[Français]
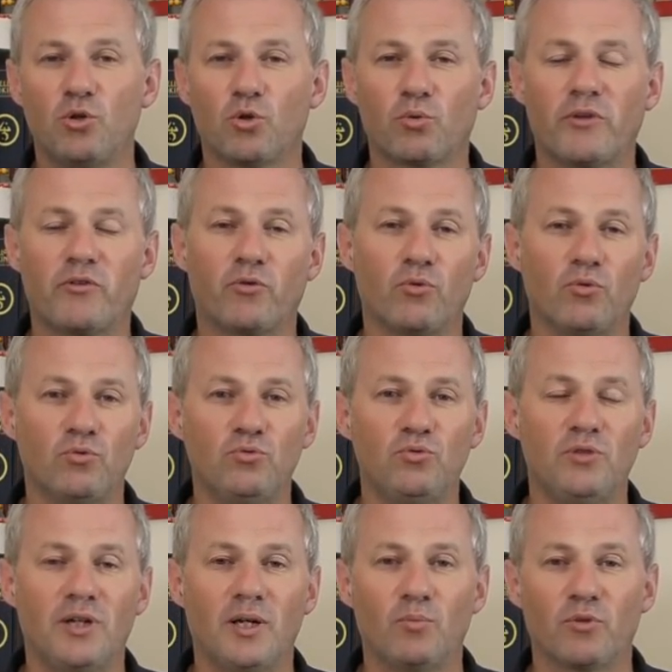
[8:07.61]
le ruisseau
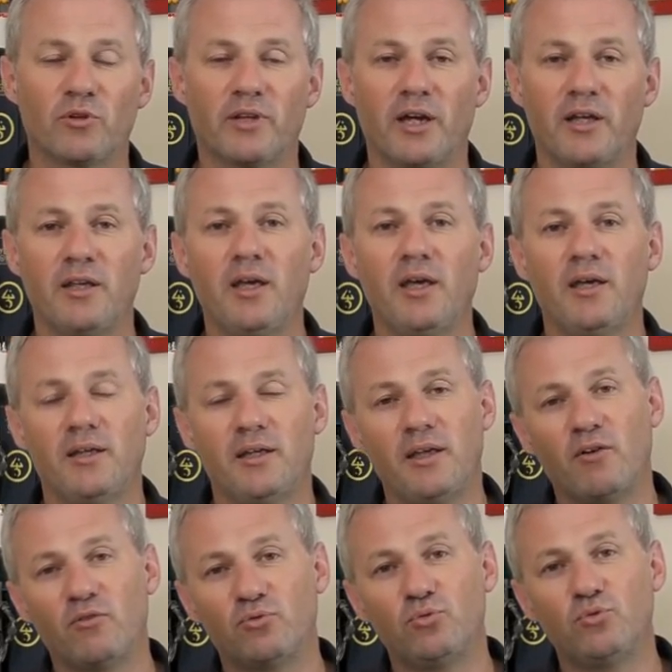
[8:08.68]
ou la montagne,
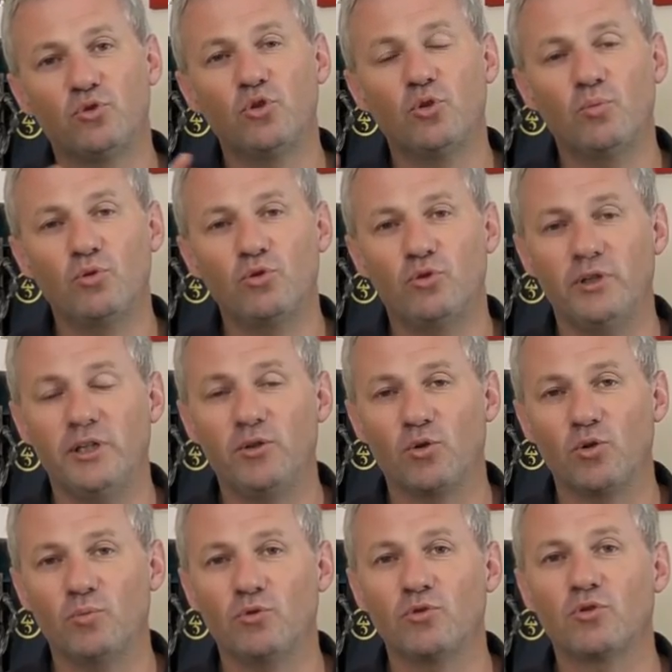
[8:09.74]
et à vous de moduler
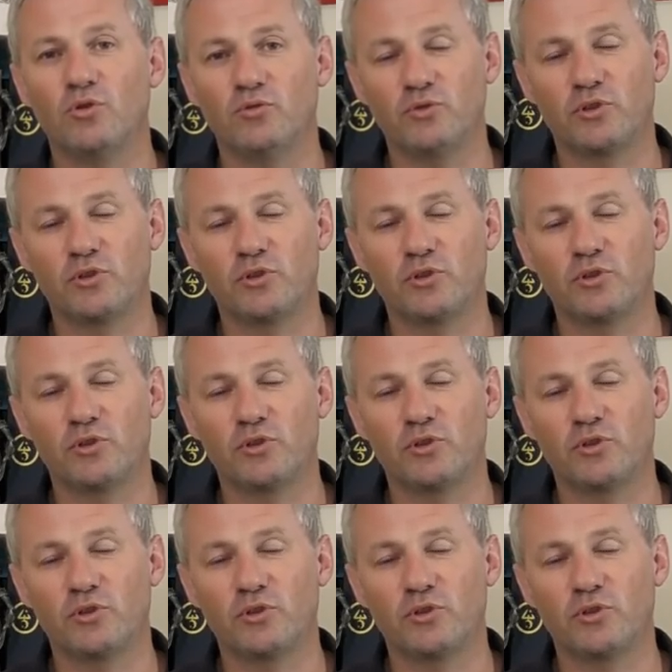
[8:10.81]
dans le monde que